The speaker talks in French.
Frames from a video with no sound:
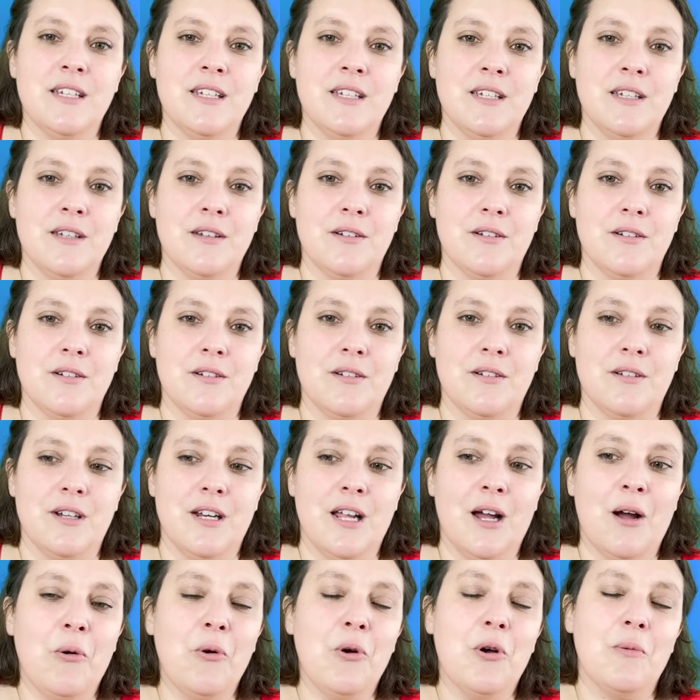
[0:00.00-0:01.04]
Et
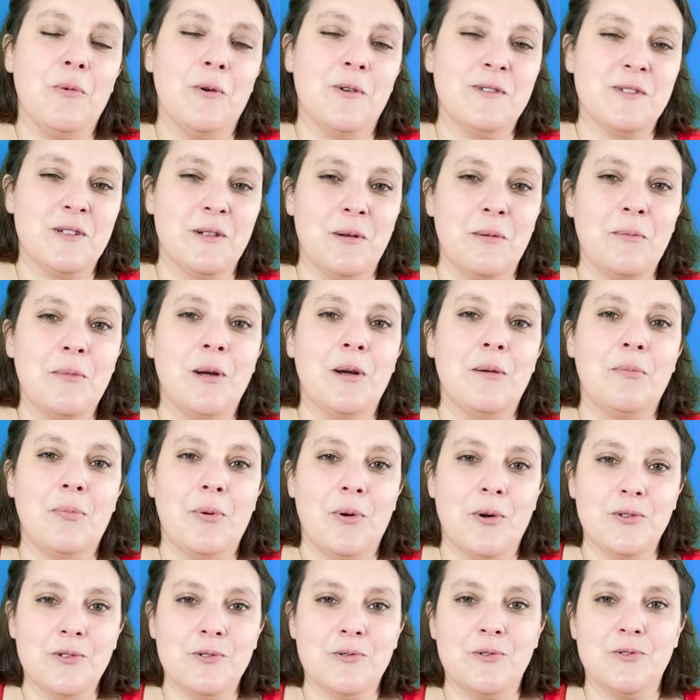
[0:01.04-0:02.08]
là, on commence quand même à
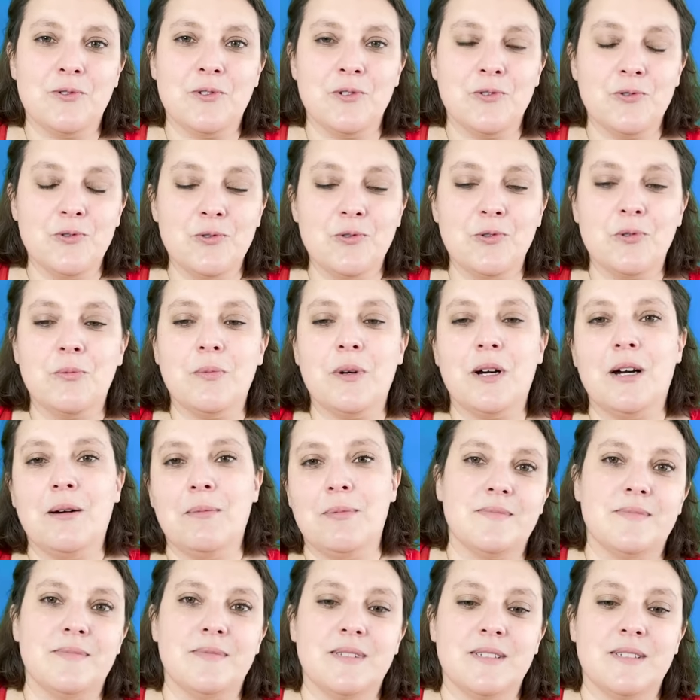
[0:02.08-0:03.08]
prendre conscience du combat.